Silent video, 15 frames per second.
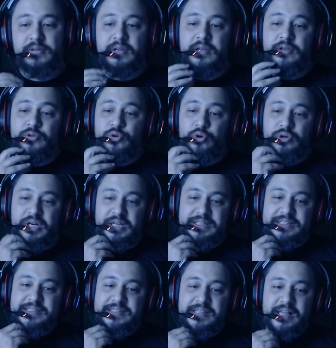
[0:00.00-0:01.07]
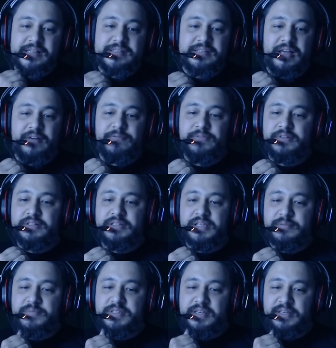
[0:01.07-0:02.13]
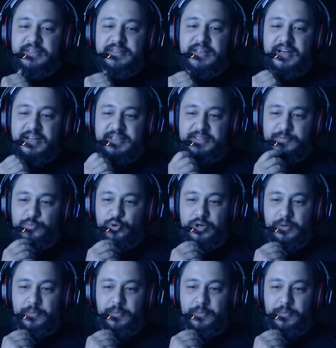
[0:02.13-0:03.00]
Yok kalıtsal saflığı kimse iddia etmiyor ama.